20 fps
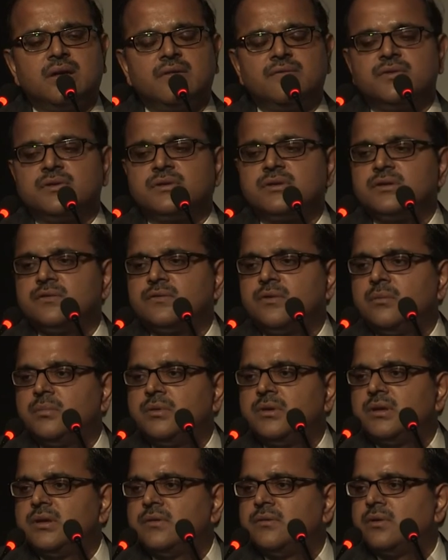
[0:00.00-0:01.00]
emphasis will
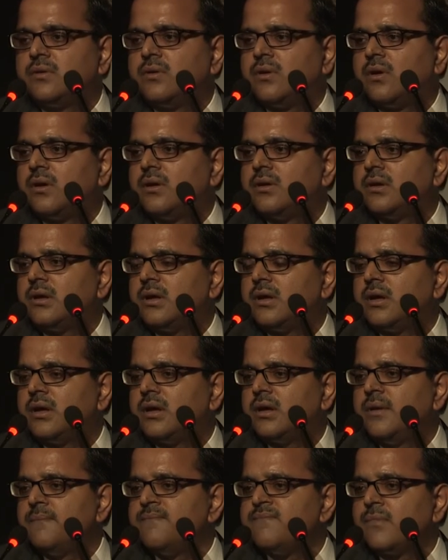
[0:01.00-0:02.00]
be given on uh,